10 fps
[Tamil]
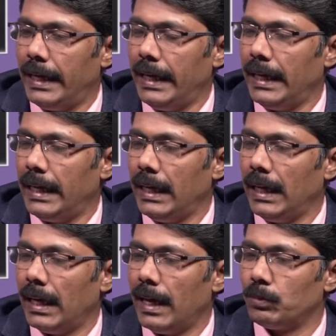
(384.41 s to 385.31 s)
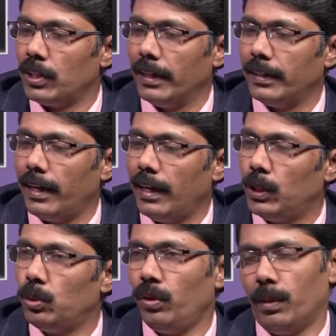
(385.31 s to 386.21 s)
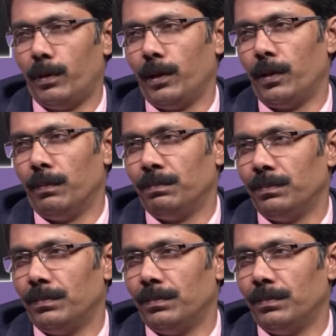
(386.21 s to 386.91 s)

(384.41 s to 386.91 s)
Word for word: இன்னைக்கு நாம் சாத்தானால் தூண்டப்படுகிறோம்